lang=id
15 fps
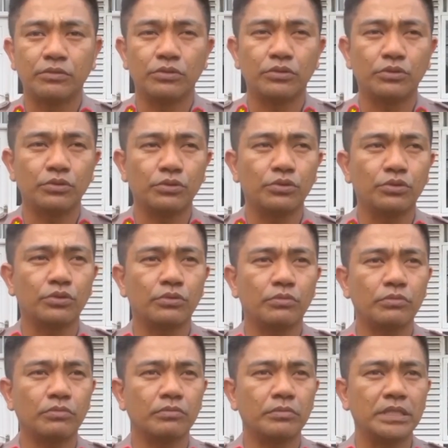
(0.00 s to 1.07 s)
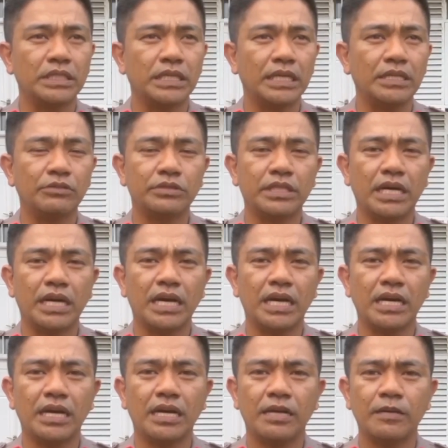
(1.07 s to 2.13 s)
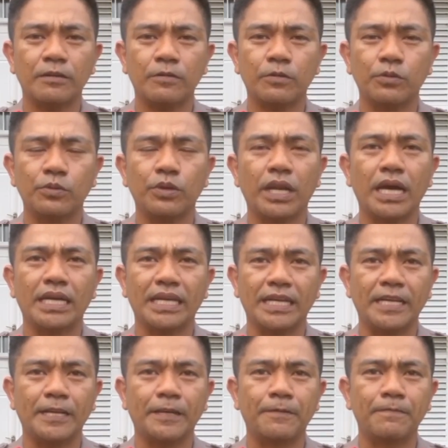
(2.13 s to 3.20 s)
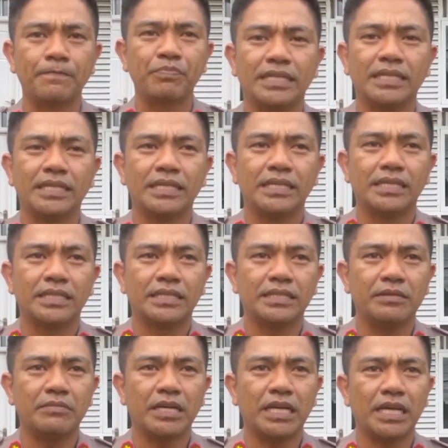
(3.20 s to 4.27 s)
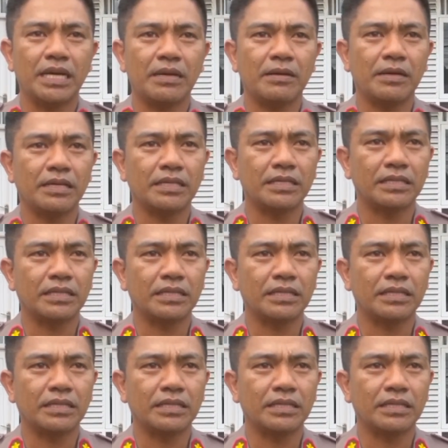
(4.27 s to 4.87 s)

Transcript: untuk menjadi usaha gula aren di mana